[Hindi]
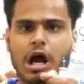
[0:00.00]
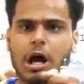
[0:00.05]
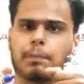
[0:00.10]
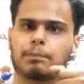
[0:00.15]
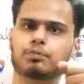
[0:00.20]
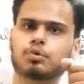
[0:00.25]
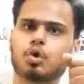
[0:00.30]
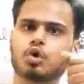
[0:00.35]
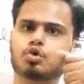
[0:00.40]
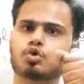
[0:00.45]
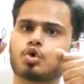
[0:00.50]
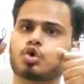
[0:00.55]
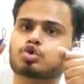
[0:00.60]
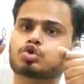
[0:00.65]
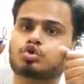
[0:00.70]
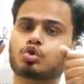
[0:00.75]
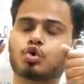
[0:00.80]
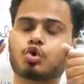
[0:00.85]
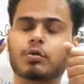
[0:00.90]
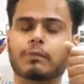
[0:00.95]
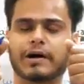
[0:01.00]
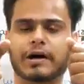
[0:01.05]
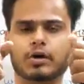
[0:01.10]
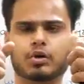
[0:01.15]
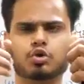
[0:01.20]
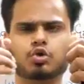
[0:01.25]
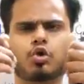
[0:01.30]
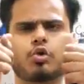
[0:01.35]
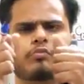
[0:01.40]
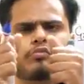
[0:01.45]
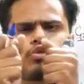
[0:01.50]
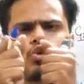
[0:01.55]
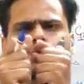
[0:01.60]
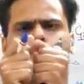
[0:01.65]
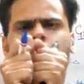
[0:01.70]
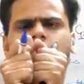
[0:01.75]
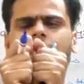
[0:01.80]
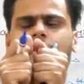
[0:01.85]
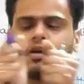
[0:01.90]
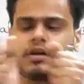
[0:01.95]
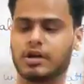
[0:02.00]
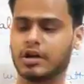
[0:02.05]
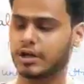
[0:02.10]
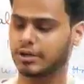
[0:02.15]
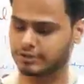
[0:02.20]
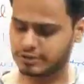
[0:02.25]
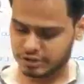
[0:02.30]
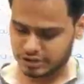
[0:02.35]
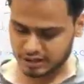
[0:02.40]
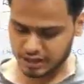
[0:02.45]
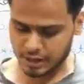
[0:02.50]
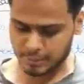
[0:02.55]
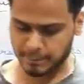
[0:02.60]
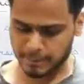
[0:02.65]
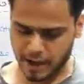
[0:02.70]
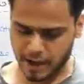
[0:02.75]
आप दो दोस्तों को मानो दो दोस्त है जितना